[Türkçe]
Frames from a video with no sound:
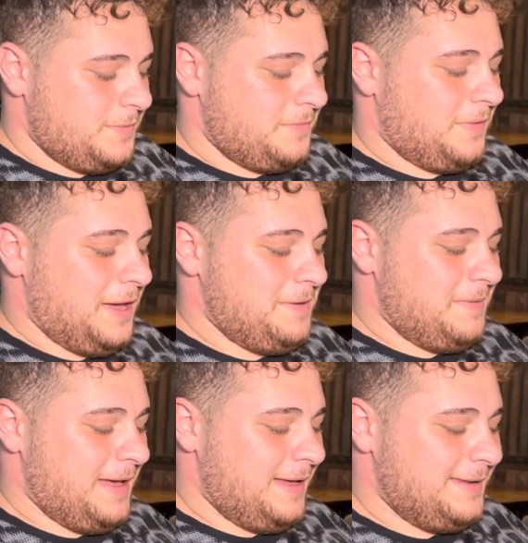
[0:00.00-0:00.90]
Vay
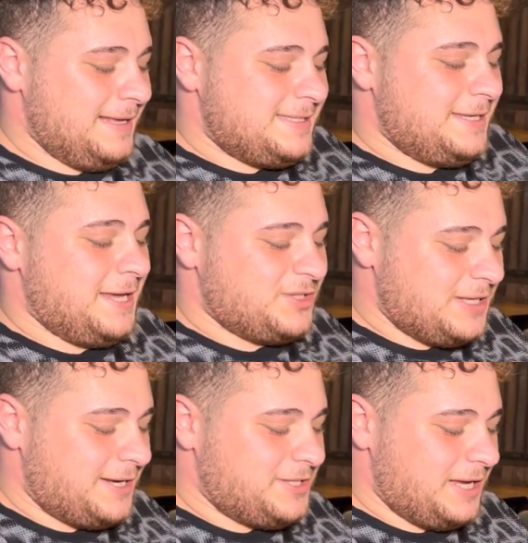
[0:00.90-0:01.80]
be ne
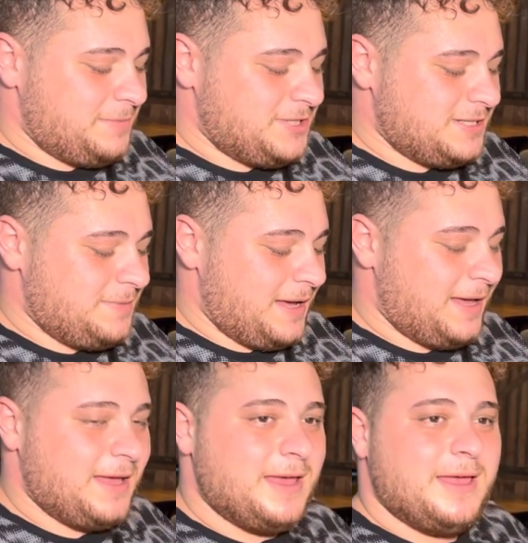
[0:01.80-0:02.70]
skeçler çekmişiz be.
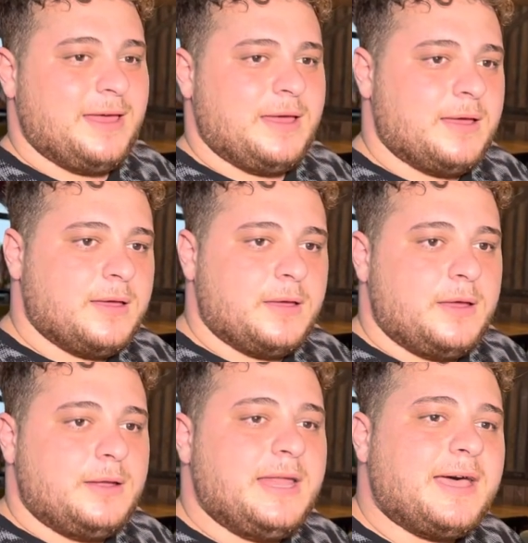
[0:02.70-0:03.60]

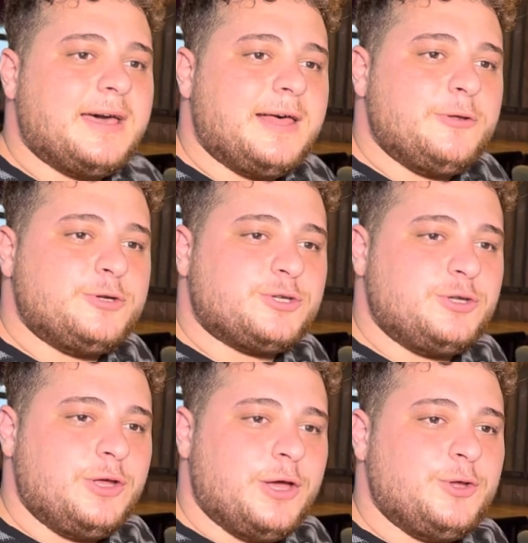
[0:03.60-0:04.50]
Ne karalıyorsun?
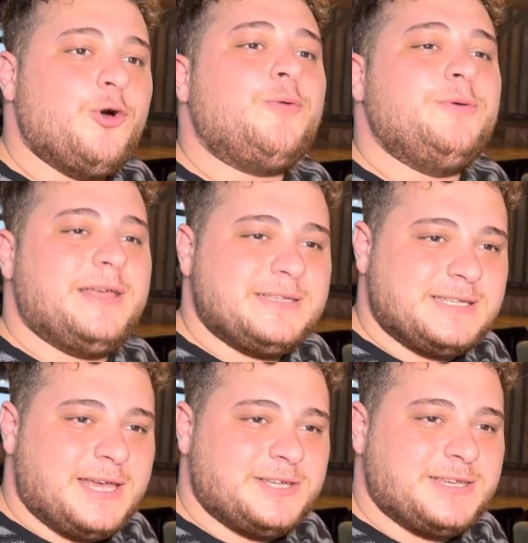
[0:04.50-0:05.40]
Yok mu yeni
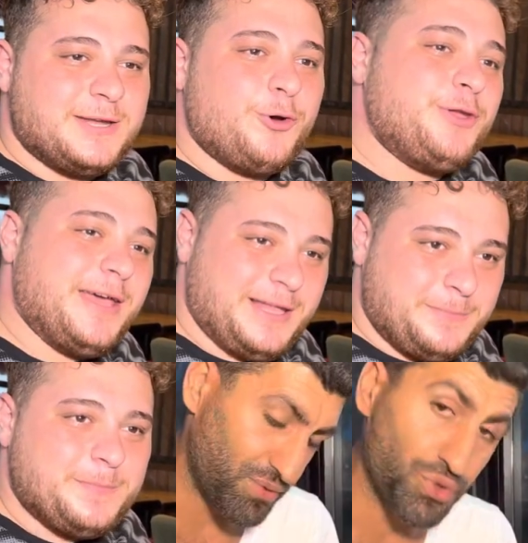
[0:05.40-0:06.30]
skeçler oynayalım.
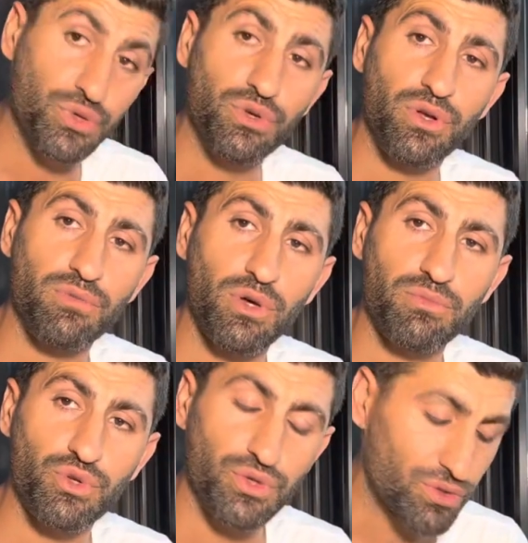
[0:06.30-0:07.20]
Düşünüyorum oğlum
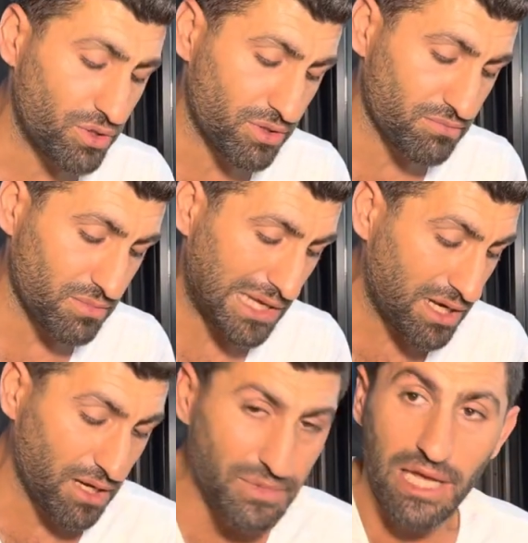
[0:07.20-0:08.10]
düşünüyorum.
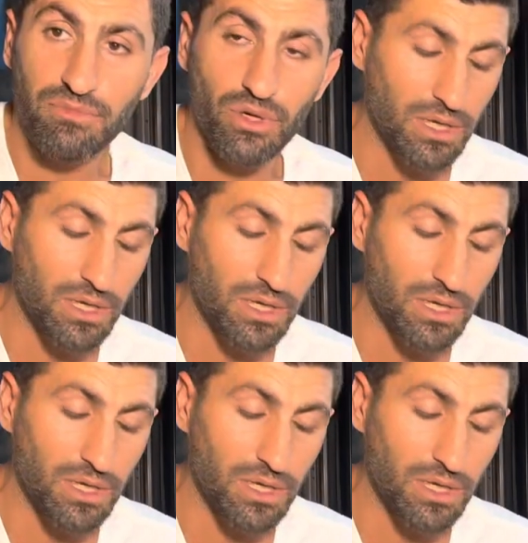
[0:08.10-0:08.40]
İlham gelmiyor